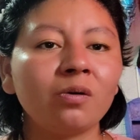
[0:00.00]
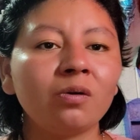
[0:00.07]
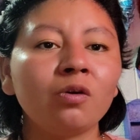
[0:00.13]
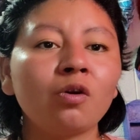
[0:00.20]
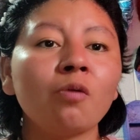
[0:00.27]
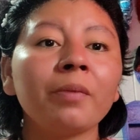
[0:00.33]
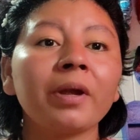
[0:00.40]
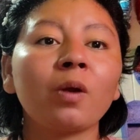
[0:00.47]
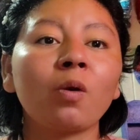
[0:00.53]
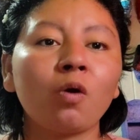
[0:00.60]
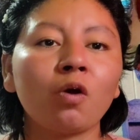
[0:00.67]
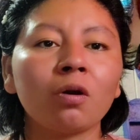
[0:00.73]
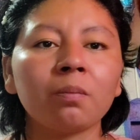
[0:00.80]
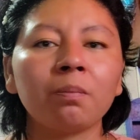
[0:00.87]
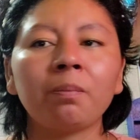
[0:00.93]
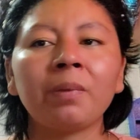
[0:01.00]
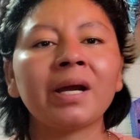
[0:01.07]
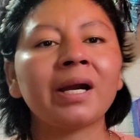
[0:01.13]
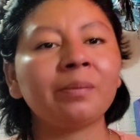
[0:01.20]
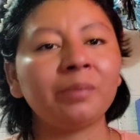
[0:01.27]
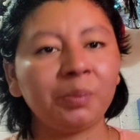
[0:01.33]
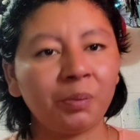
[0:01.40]
lo mejor para
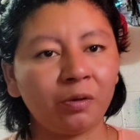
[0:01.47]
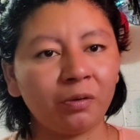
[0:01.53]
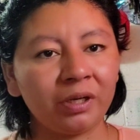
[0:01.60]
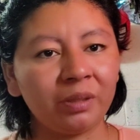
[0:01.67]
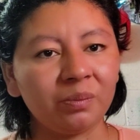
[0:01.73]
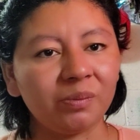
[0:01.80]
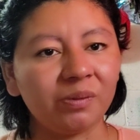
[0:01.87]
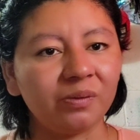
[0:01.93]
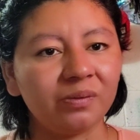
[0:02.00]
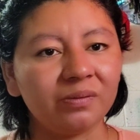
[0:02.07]
mi prójimo,